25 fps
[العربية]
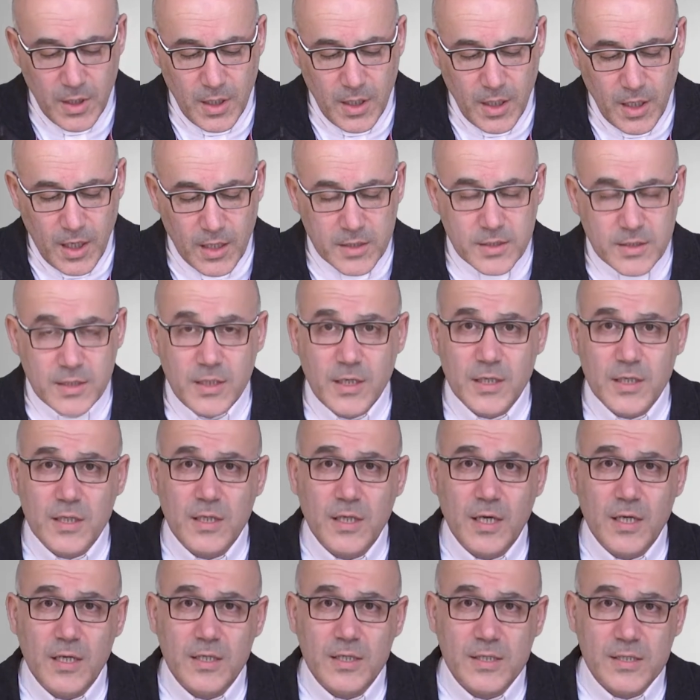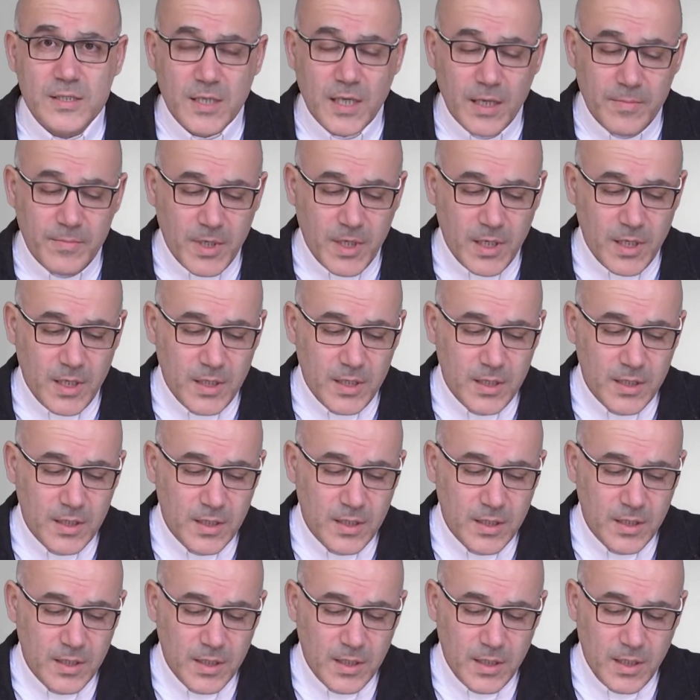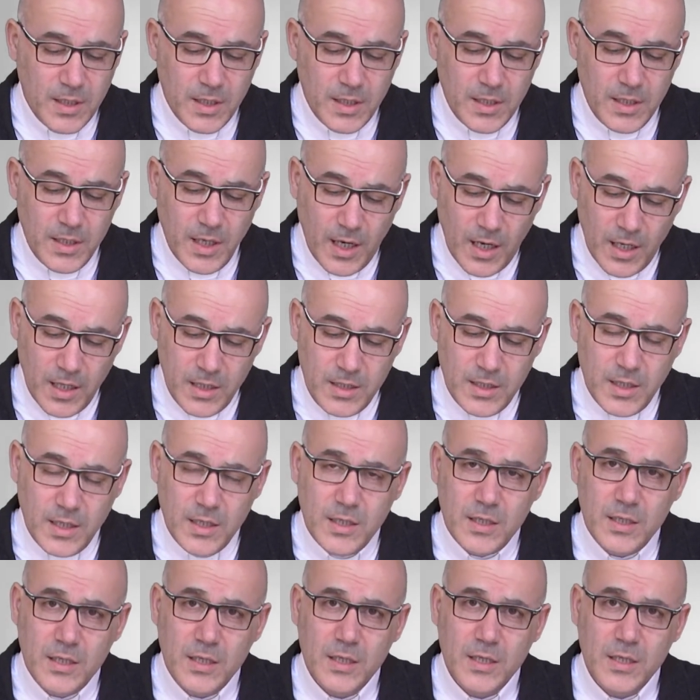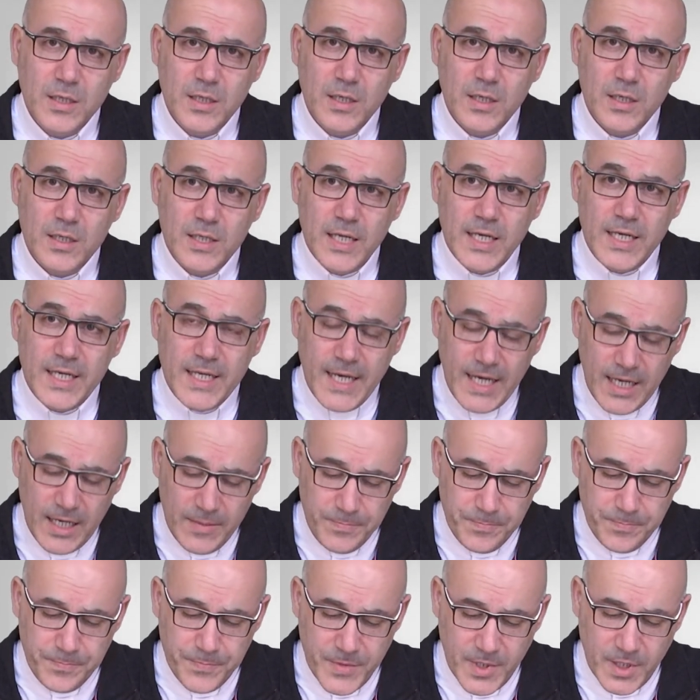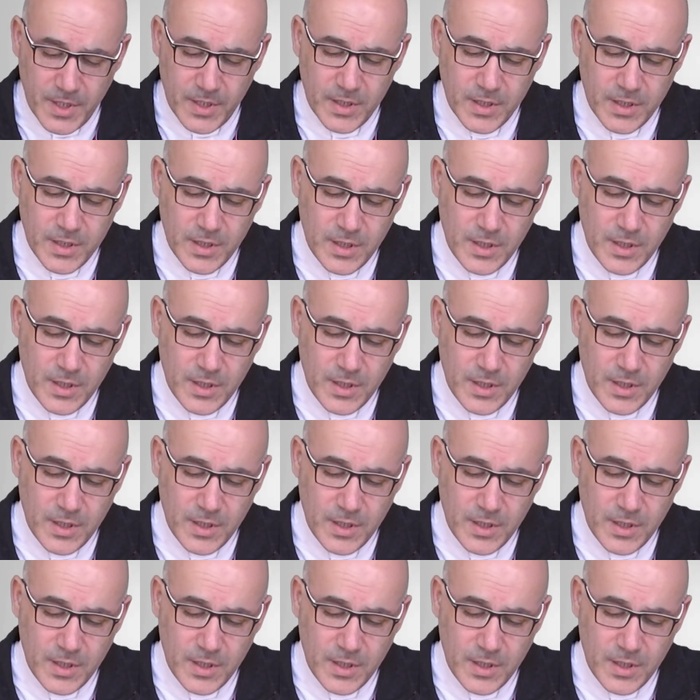خطيتنا للسما لله للي حبنا